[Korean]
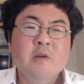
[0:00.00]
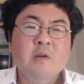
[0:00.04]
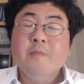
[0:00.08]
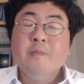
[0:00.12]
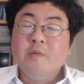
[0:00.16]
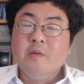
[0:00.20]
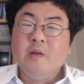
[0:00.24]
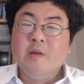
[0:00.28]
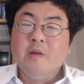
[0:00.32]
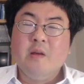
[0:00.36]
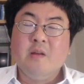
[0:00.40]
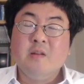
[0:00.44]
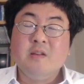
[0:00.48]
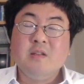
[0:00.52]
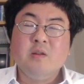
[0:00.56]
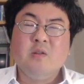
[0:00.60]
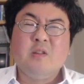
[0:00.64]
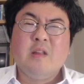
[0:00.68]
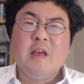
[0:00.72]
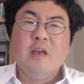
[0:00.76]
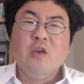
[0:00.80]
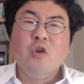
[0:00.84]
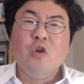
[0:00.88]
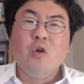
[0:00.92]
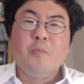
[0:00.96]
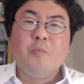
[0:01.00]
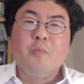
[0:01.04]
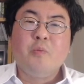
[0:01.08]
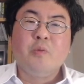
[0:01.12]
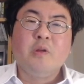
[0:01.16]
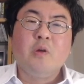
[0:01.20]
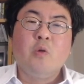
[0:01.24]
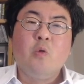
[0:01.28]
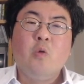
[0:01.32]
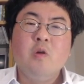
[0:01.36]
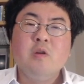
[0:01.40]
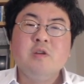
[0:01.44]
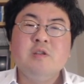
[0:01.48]
네, 대기업보다
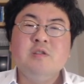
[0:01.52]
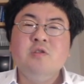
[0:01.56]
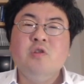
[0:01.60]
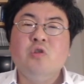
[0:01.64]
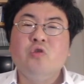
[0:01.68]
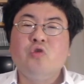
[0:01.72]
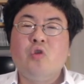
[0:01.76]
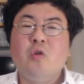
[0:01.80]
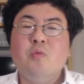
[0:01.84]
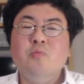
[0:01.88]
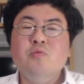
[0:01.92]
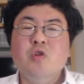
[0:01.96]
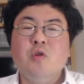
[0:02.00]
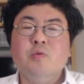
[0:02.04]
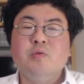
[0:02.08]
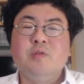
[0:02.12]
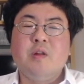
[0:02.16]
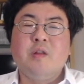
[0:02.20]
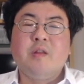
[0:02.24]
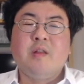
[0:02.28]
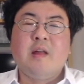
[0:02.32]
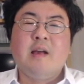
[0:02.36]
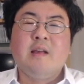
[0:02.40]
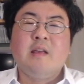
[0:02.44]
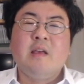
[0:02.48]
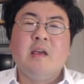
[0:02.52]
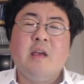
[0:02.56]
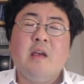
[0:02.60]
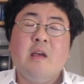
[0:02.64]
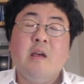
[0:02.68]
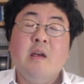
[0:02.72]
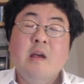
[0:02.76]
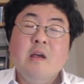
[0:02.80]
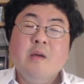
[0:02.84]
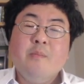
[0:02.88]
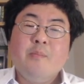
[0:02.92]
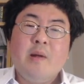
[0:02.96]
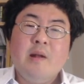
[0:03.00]
훨씬 더 터무니없이 싸게
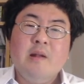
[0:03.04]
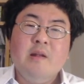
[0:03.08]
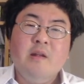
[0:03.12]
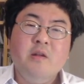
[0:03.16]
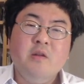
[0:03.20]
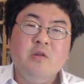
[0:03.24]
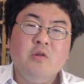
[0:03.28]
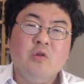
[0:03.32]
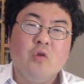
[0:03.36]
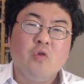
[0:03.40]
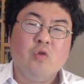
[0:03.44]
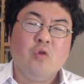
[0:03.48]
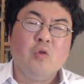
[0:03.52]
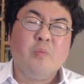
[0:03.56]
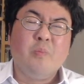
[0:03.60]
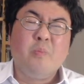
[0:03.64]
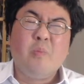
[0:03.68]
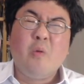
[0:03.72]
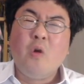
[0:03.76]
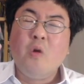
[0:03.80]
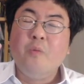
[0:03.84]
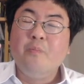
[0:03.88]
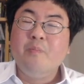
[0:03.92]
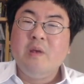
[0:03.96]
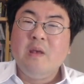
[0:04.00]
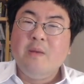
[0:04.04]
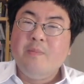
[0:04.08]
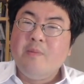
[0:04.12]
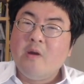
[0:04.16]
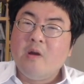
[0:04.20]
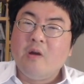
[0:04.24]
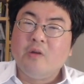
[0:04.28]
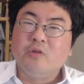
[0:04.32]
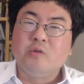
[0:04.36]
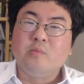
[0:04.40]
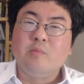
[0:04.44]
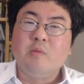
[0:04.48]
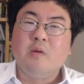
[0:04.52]
팔리는 경우, 퍼
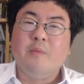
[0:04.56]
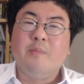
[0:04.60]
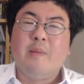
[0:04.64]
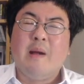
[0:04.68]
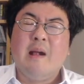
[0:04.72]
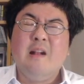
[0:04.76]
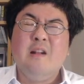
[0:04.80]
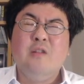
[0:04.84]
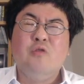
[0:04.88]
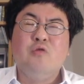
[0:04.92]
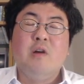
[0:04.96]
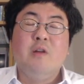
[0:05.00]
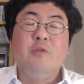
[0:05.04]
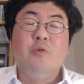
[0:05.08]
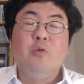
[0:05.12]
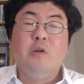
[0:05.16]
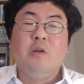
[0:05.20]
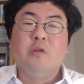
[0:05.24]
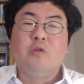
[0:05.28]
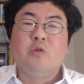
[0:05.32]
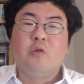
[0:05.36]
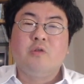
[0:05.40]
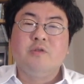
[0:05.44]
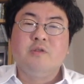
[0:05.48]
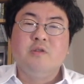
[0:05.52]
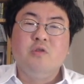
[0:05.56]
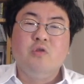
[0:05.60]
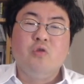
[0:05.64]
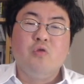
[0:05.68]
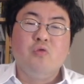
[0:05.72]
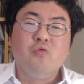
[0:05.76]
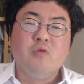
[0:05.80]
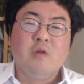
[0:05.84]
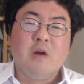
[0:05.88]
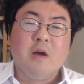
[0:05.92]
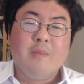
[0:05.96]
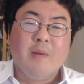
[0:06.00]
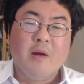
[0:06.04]
PBR가 정말 말도 안 되게 떨어지는
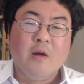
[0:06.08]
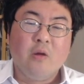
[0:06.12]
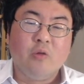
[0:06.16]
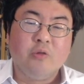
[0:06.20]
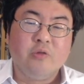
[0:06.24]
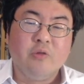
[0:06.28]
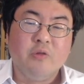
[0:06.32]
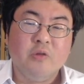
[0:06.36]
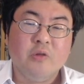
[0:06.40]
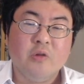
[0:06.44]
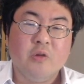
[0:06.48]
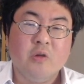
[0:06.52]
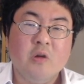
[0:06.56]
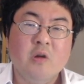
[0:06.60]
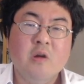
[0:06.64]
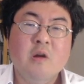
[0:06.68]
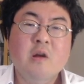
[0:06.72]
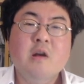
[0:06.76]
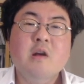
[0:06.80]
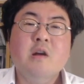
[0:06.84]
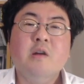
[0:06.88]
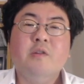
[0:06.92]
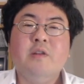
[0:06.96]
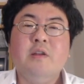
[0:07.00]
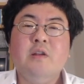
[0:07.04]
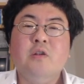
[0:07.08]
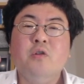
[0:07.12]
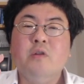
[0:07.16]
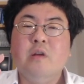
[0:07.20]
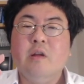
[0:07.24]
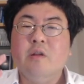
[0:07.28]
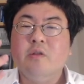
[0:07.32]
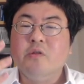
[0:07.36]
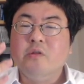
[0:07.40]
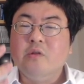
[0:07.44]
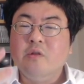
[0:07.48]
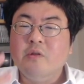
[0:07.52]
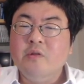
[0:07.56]
경우가 많거든요. 이런
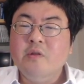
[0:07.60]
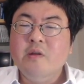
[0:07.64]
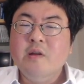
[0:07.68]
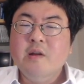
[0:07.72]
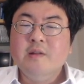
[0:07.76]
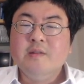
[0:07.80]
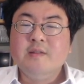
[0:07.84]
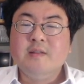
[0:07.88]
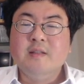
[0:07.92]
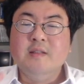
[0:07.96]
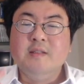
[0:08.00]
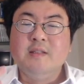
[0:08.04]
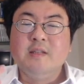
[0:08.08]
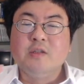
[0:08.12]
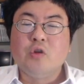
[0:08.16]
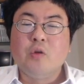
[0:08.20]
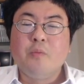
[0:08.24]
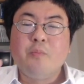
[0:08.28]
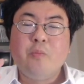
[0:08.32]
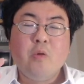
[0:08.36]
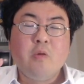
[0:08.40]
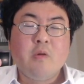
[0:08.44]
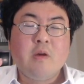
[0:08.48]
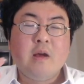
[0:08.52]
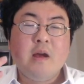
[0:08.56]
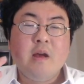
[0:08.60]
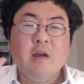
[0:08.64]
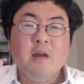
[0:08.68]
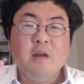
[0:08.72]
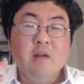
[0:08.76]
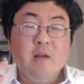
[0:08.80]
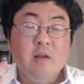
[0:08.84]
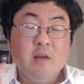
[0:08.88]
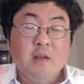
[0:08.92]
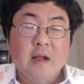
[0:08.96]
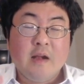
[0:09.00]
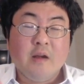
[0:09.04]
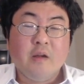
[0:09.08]
애들은 진짜
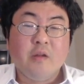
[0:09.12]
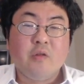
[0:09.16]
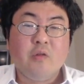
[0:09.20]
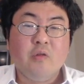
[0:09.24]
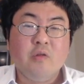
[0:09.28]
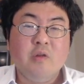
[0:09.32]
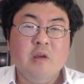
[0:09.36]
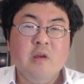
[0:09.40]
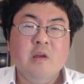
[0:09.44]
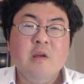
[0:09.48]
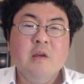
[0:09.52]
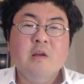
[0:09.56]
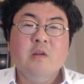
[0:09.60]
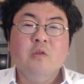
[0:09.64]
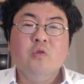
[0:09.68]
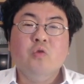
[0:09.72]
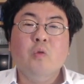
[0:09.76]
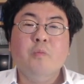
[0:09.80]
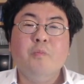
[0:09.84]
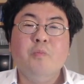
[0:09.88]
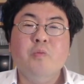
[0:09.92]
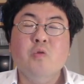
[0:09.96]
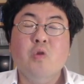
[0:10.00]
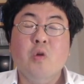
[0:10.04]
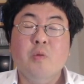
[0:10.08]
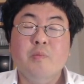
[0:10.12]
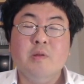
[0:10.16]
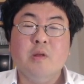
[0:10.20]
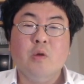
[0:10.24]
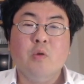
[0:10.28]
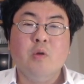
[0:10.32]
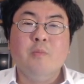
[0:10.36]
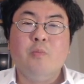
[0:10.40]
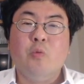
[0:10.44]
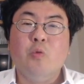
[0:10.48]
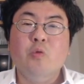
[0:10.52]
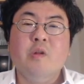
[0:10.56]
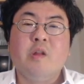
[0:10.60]
저평가일 가능성이 높은 겁니다.
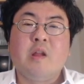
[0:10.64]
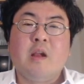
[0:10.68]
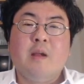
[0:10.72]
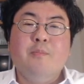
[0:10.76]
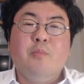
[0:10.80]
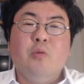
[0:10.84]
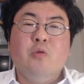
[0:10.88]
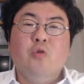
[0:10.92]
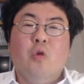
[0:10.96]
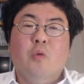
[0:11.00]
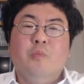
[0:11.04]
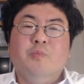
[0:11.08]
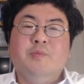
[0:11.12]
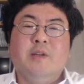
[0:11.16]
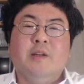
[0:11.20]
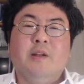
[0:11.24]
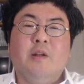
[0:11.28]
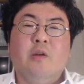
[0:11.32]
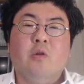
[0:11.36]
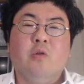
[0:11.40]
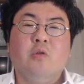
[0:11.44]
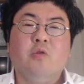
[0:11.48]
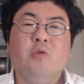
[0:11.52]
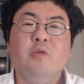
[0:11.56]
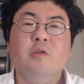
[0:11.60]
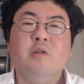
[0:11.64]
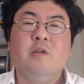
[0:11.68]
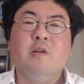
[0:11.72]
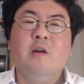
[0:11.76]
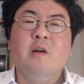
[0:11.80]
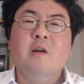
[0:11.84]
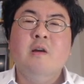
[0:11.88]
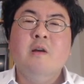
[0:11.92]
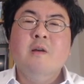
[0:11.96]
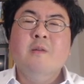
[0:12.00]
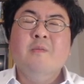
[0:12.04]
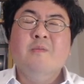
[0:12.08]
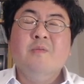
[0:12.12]
왜냐면 보는 사람이 별로 없잖아요. 그러니까
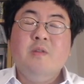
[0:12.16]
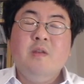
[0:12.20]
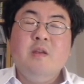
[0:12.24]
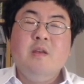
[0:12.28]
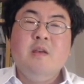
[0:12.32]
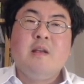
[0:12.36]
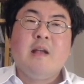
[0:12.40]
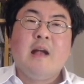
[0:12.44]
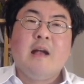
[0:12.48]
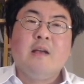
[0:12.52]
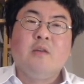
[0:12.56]
이